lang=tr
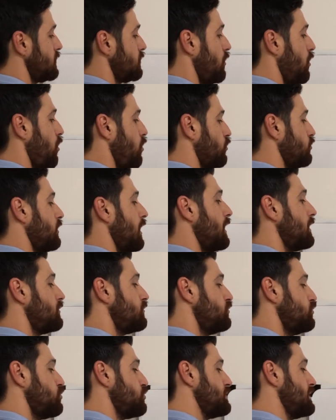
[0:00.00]
Onlar,
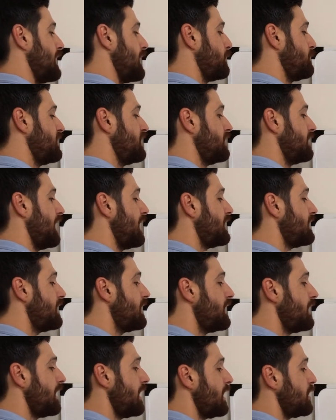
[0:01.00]
yüzler, binler
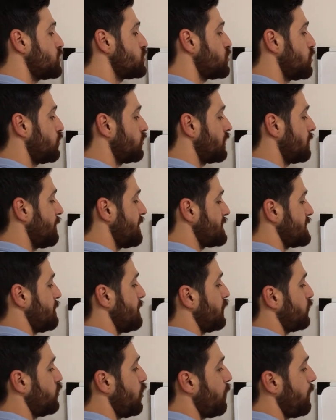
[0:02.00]
en sonki basamak
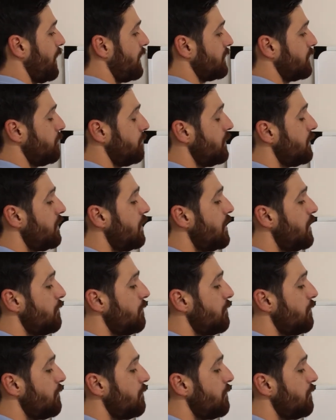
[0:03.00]
toplandı mı